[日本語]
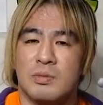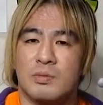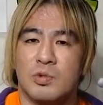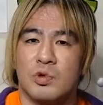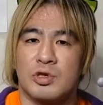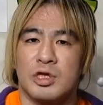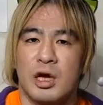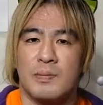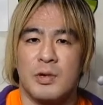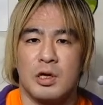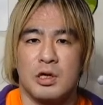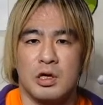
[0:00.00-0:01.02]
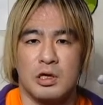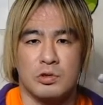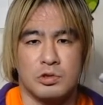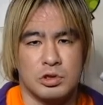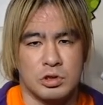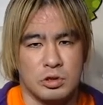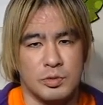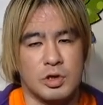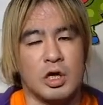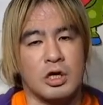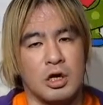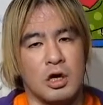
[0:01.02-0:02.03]
も食べれるしみ
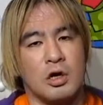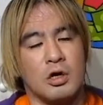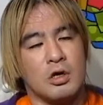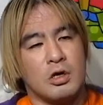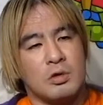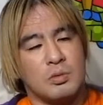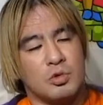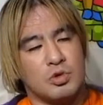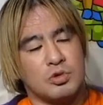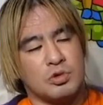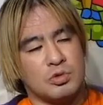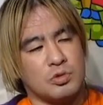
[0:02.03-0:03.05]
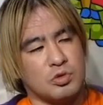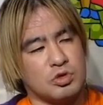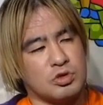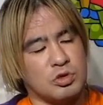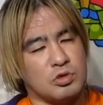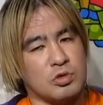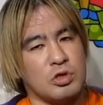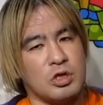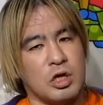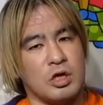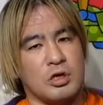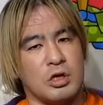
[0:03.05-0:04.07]
たいなものを作っとい
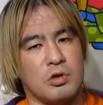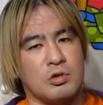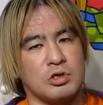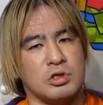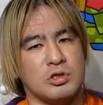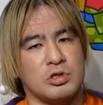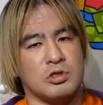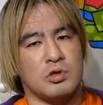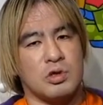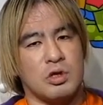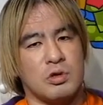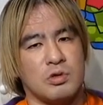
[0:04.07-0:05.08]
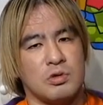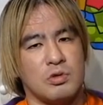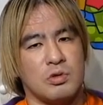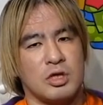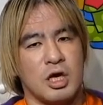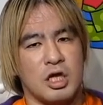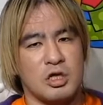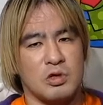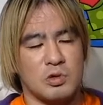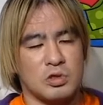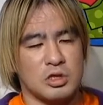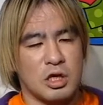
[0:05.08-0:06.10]
て、で翌日にそれの出
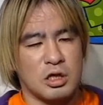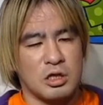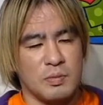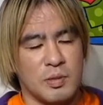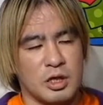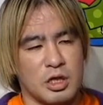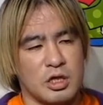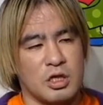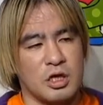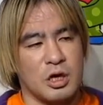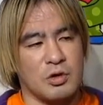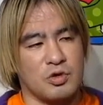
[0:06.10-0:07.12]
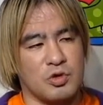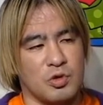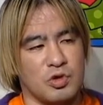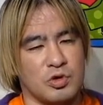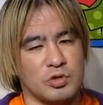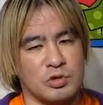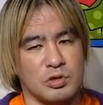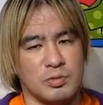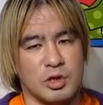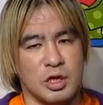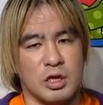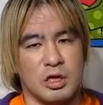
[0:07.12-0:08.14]
汁を使ってまた違う調理をする
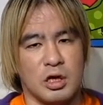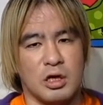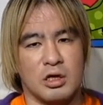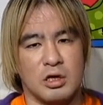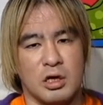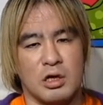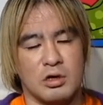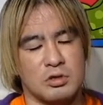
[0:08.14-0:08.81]
みたいな、なんか